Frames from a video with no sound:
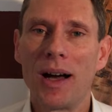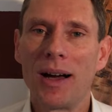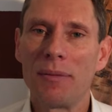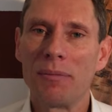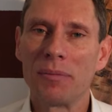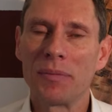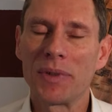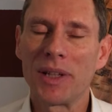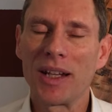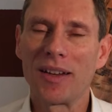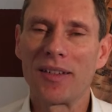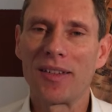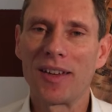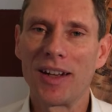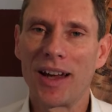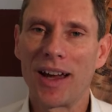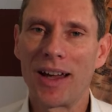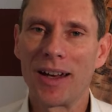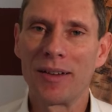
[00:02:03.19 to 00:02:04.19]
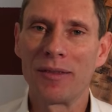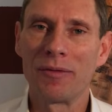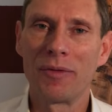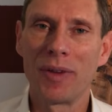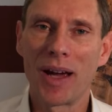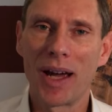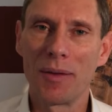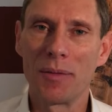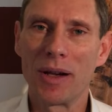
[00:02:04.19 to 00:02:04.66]
haben, denken Sie daran,
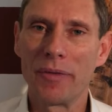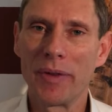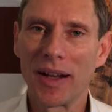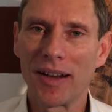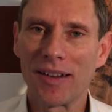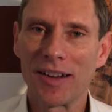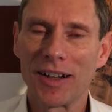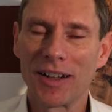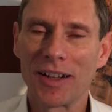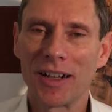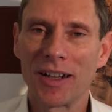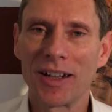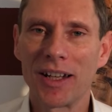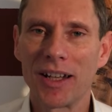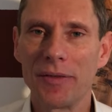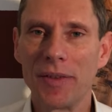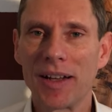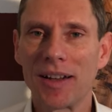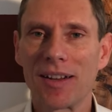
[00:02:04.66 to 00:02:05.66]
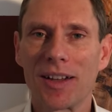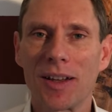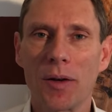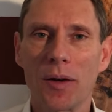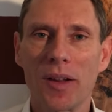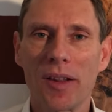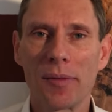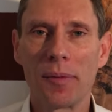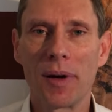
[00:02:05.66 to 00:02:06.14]
wer einmal wechselt, der wechselt
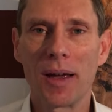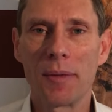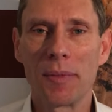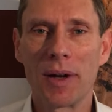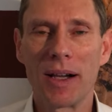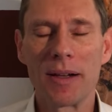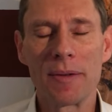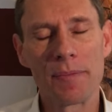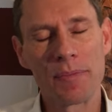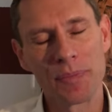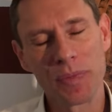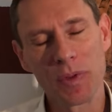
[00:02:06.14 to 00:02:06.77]
auch zweimal.